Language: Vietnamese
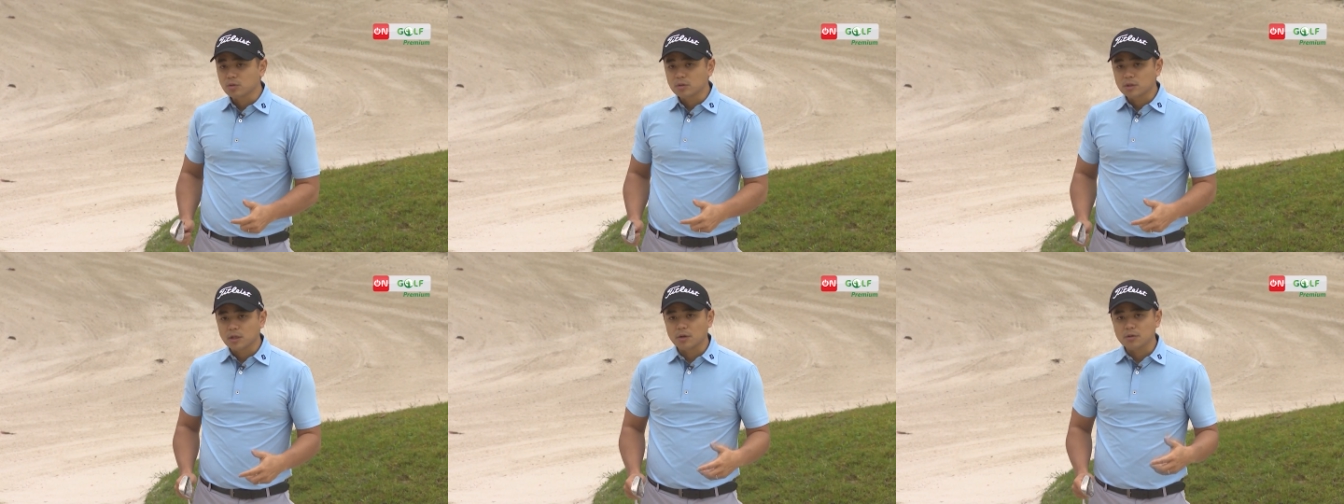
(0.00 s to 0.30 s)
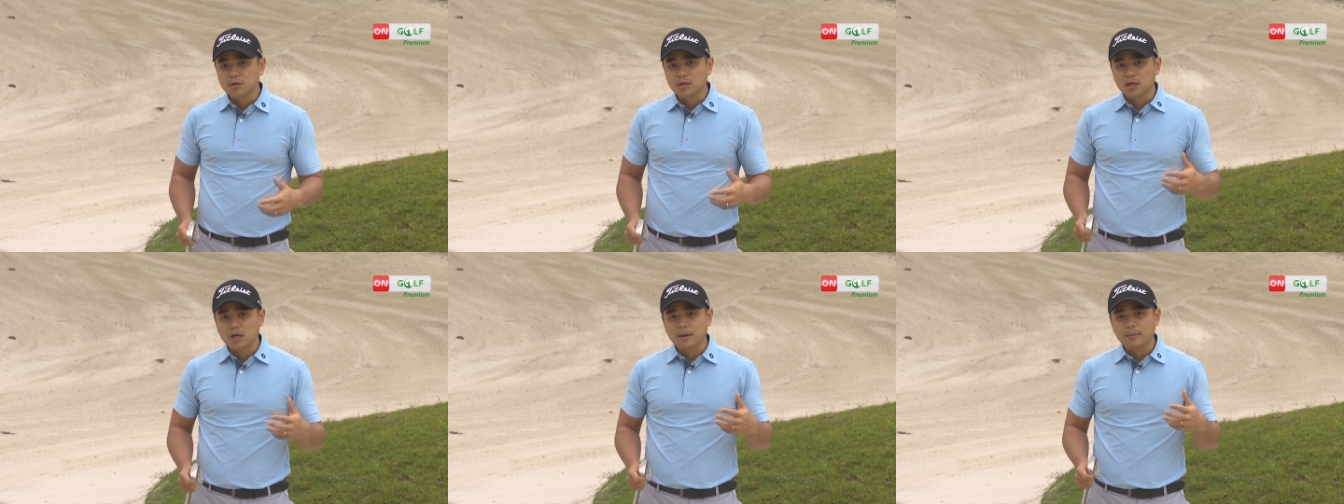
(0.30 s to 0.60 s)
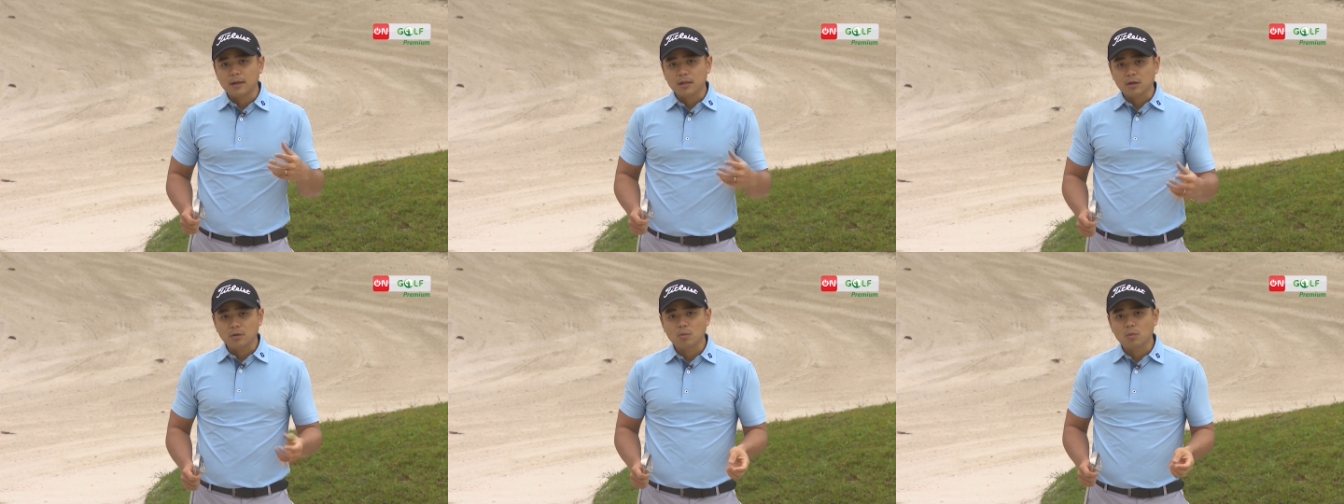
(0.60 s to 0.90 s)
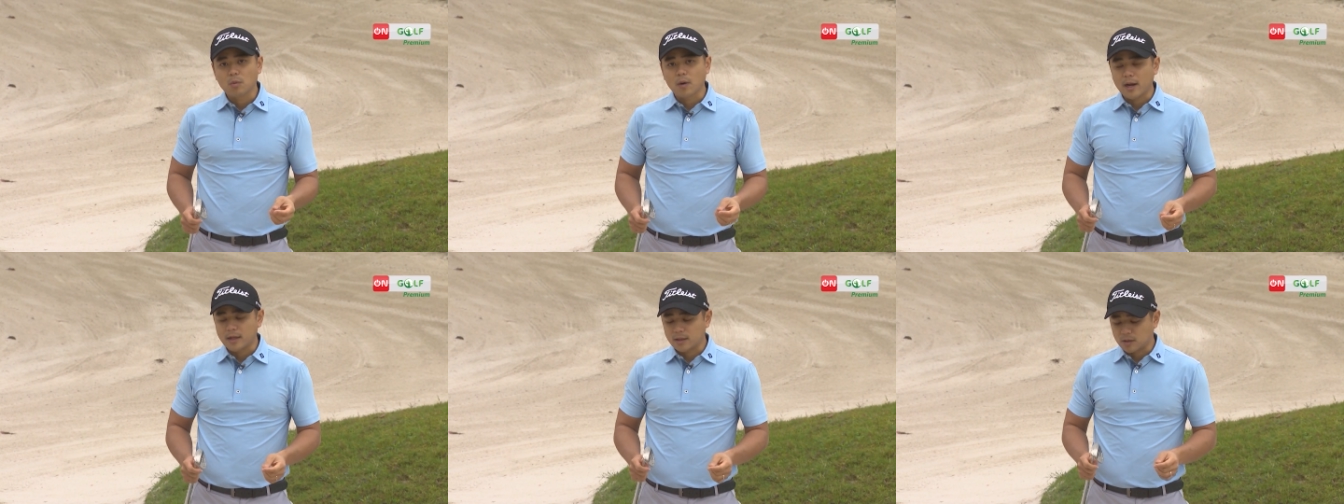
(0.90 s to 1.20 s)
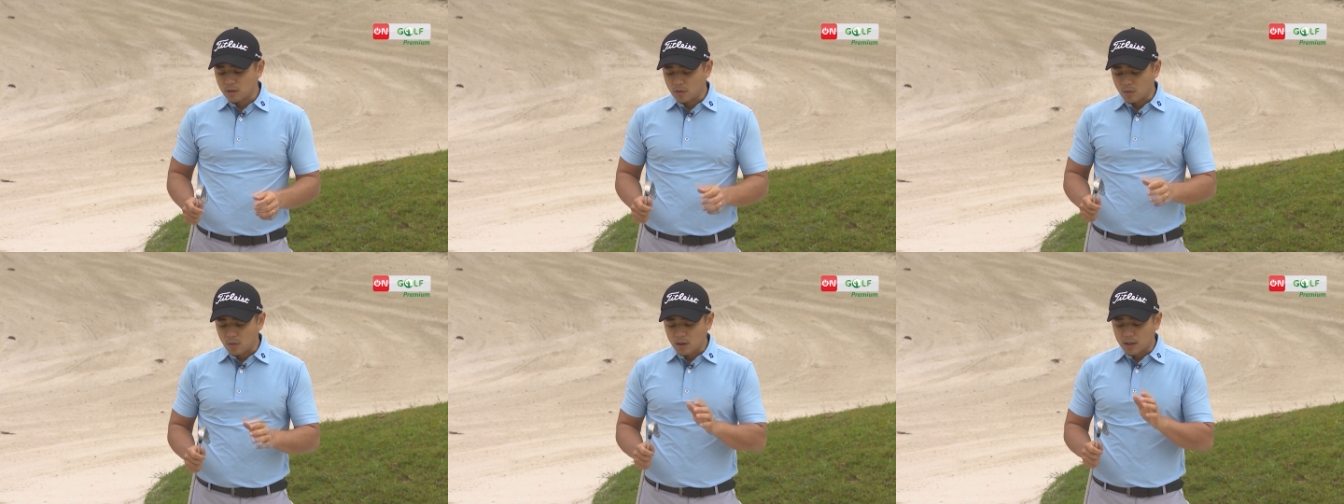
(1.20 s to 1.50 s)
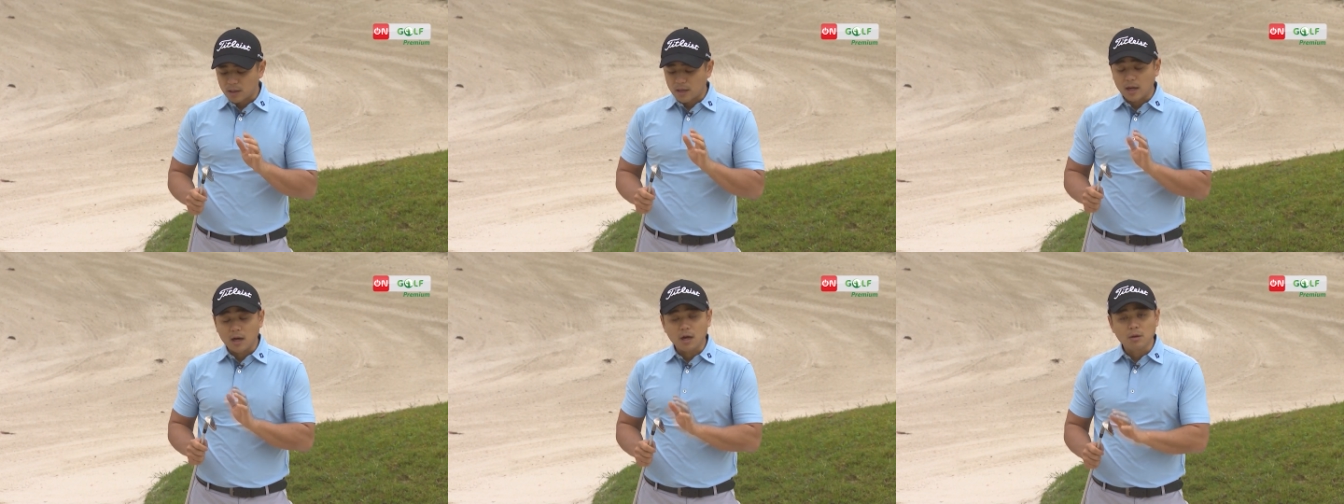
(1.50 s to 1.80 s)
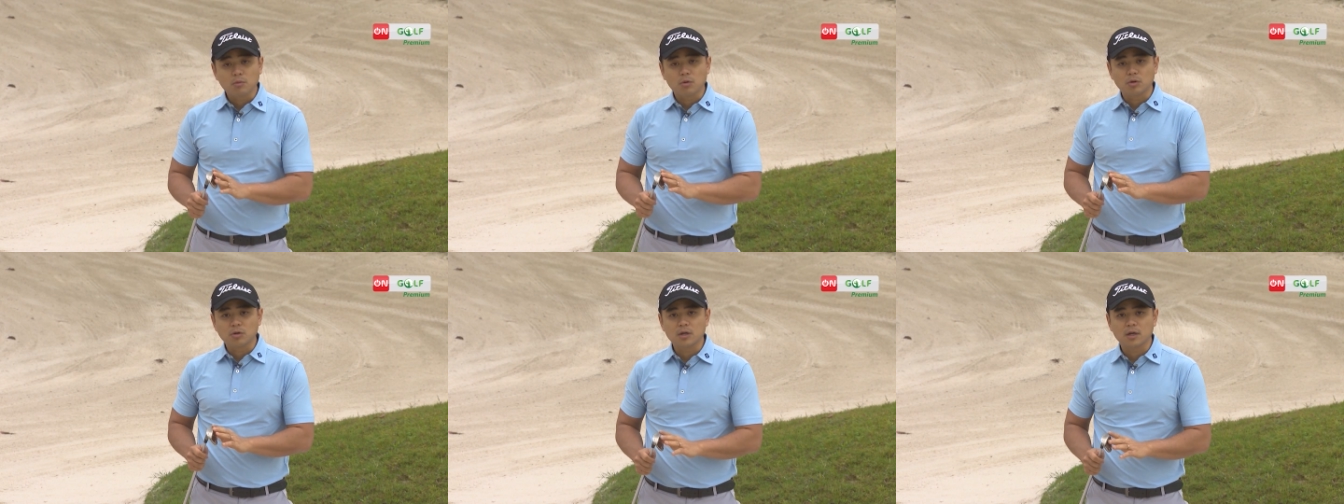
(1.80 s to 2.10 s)
chút nếu như các bạn không quen hoặc là
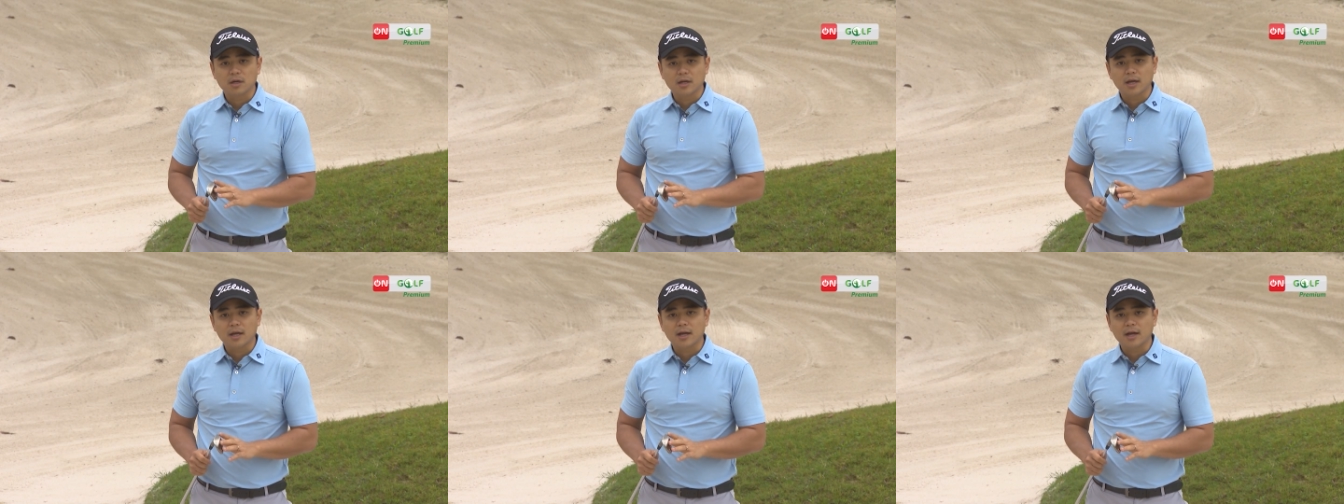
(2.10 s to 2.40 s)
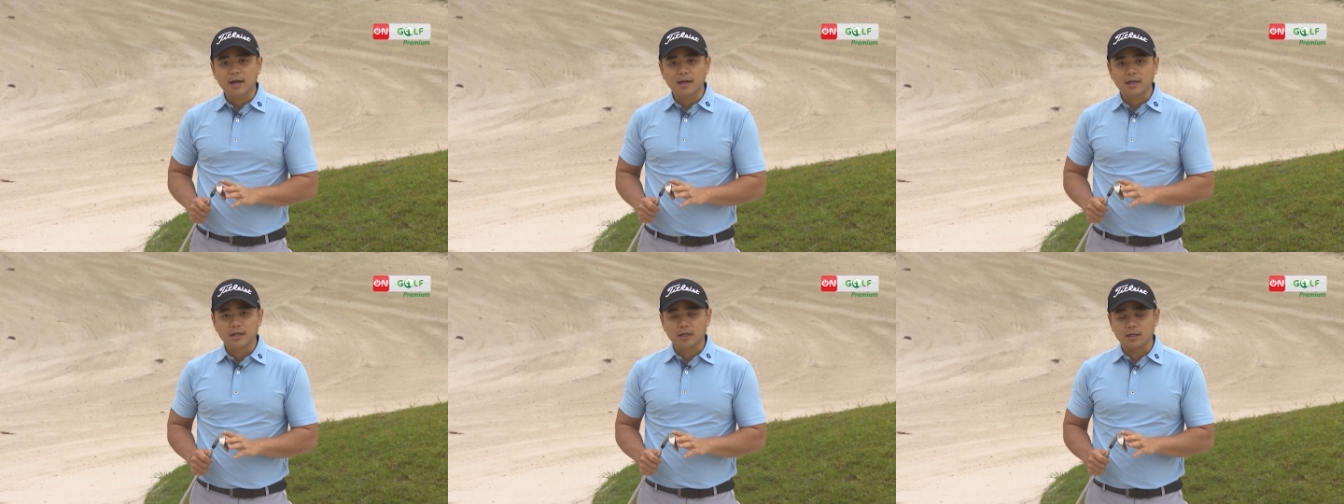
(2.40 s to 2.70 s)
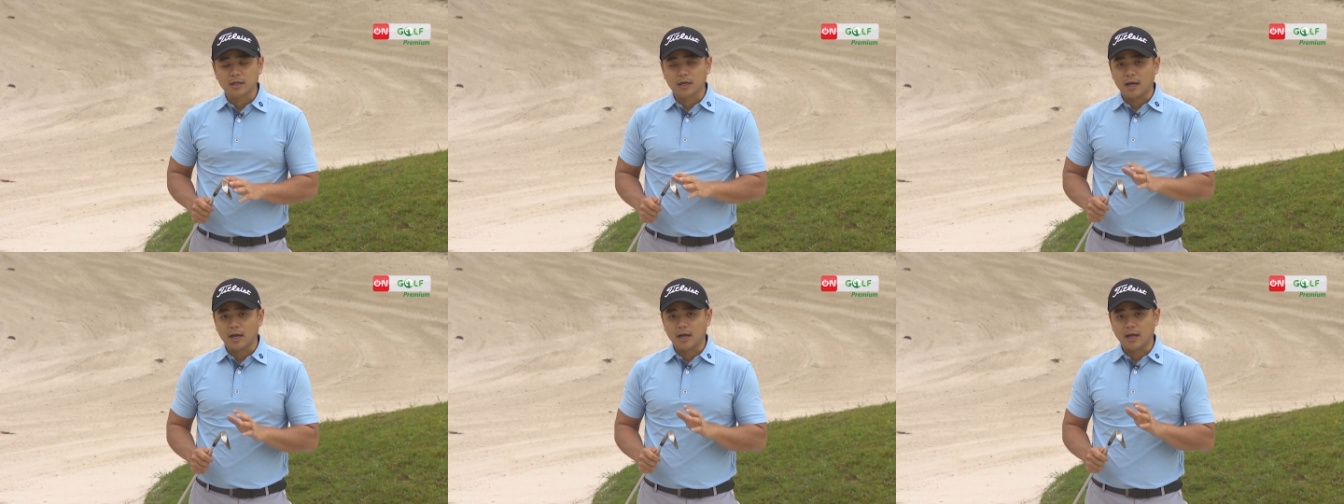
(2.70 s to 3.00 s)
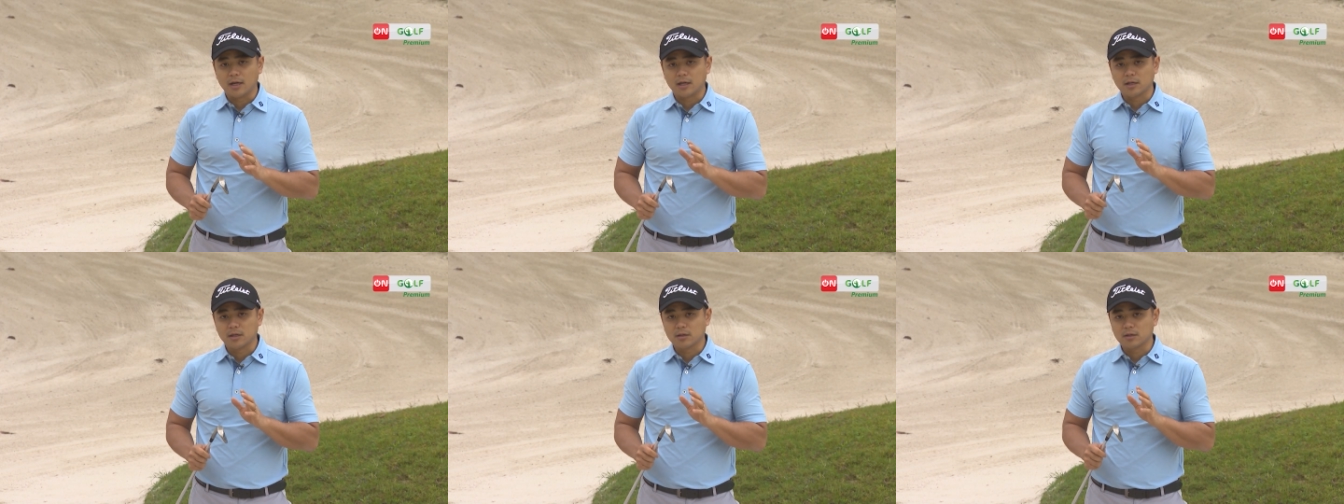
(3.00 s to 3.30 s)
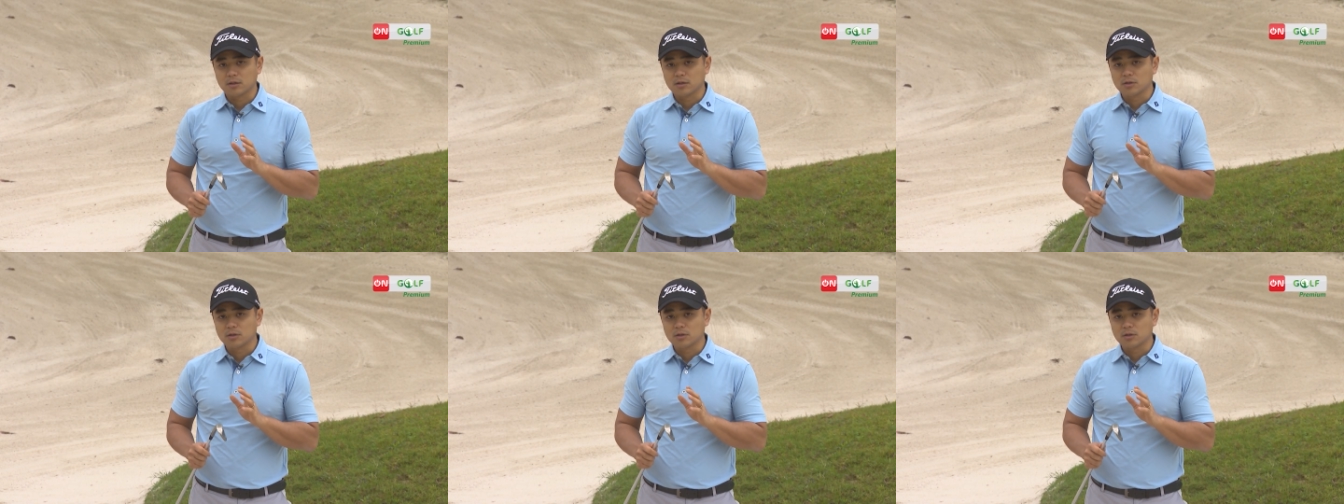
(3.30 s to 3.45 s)
không có được cây gậy à,